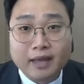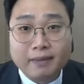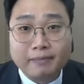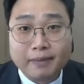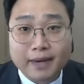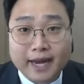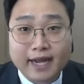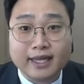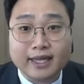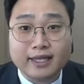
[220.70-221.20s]

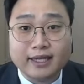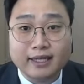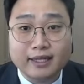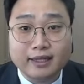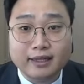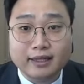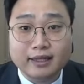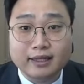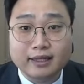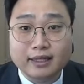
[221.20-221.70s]

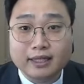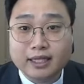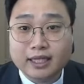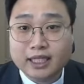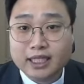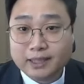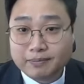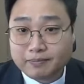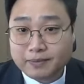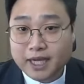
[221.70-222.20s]
바라기는
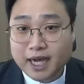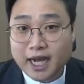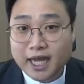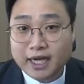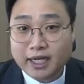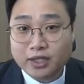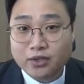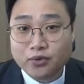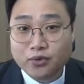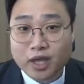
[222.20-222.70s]

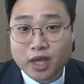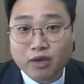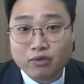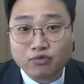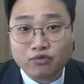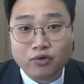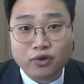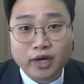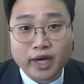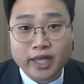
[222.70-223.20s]
십자가를 통해
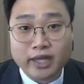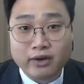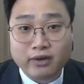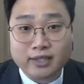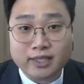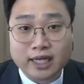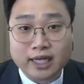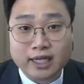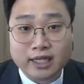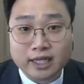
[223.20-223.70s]
구원의
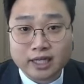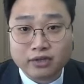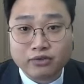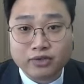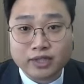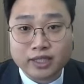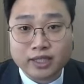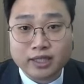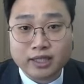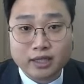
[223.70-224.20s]
역사를
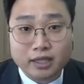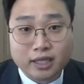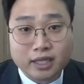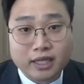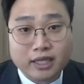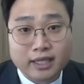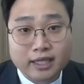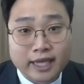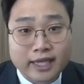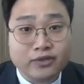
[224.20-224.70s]
이루신
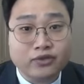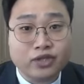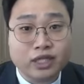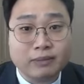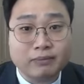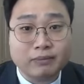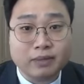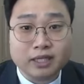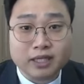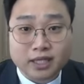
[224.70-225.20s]

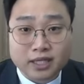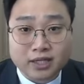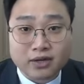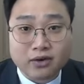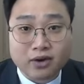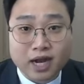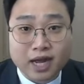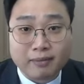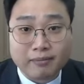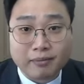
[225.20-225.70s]
예수님을
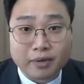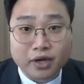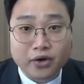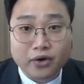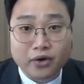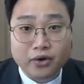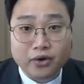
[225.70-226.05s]
기억하며